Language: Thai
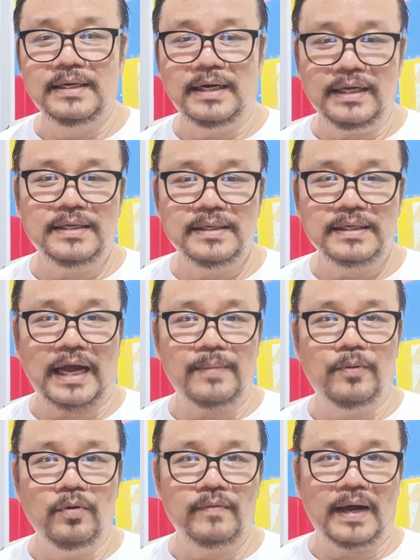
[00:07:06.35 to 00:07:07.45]
เอ้ย ใคร
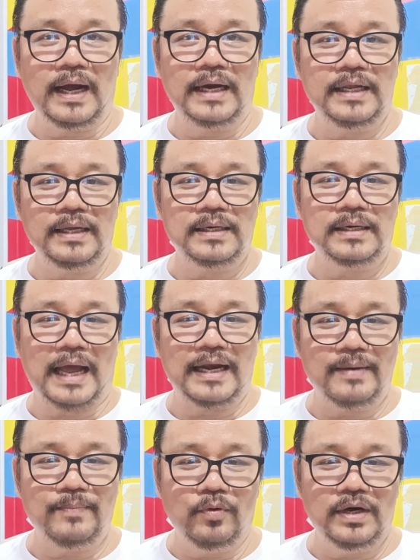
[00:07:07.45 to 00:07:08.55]
พูดว่า อันนี้ ดา
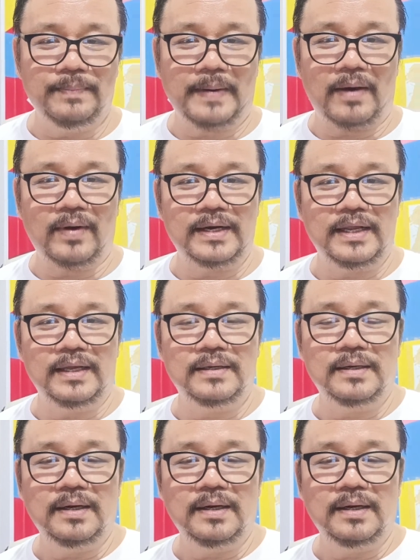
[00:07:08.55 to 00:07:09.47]
รินพูดหรือเปล่า อันนี้